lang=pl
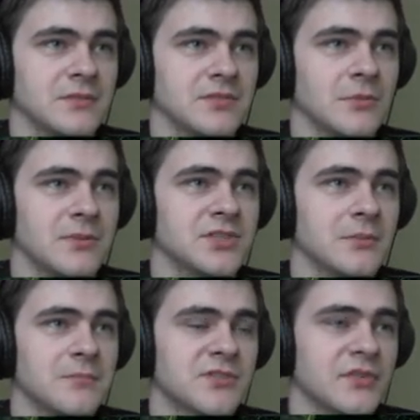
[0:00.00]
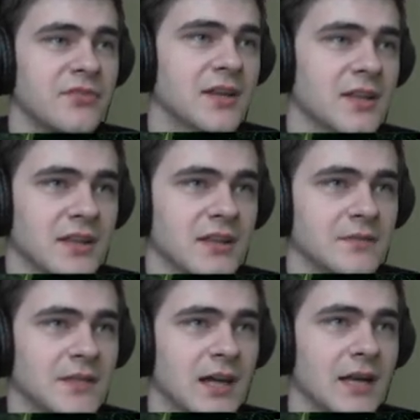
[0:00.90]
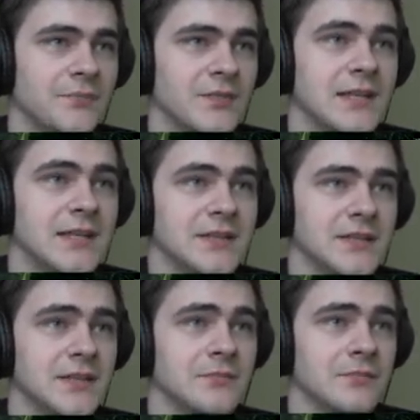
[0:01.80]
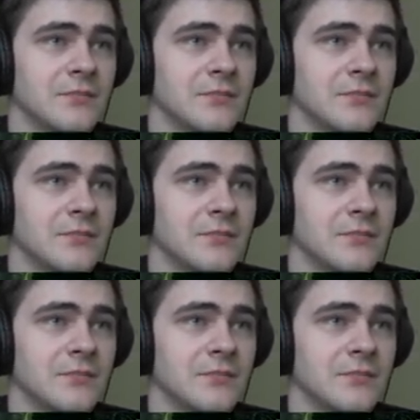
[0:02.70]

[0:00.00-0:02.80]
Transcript: zdobędziemy przewagę na linii,